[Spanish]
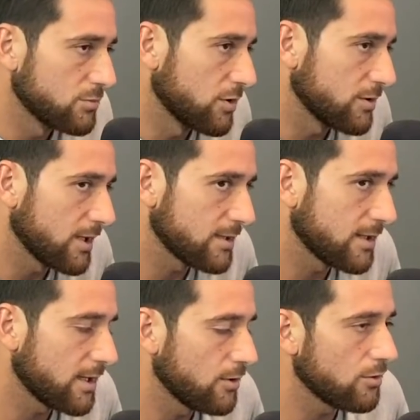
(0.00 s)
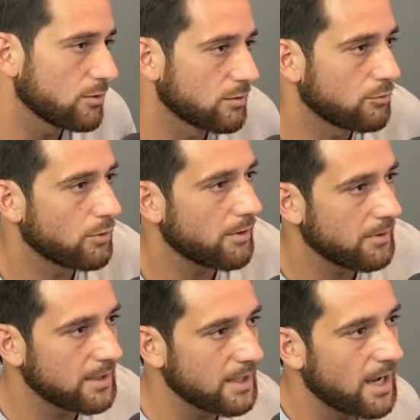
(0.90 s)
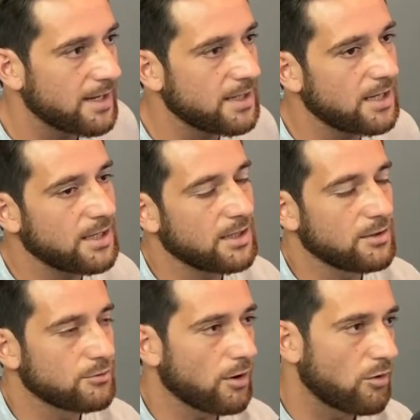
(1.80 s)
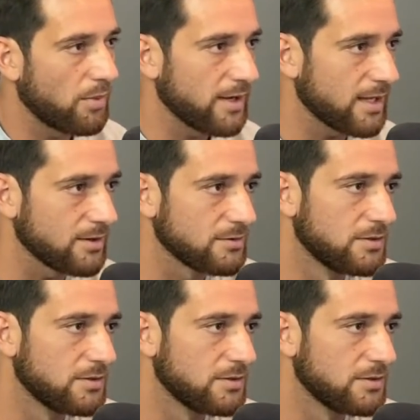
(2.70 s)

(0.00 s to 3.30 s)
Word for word: o sea serían dos un 9 bien de área y uno acompañando